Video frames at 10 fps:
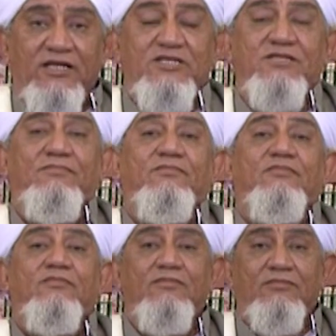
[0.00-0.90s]
الجسم
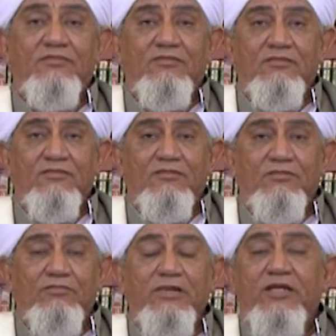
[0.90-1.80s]

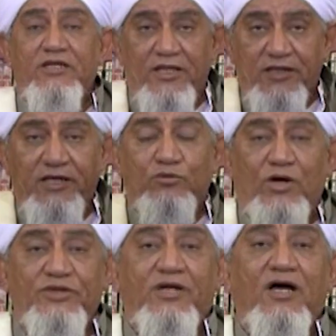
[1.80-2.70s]
من جذع
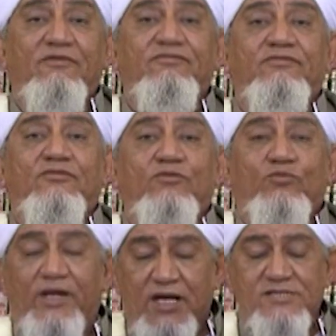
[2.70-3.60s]
وأطراف
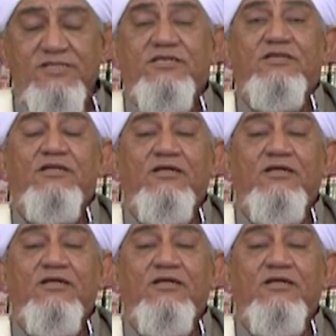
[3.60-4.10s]
ورأس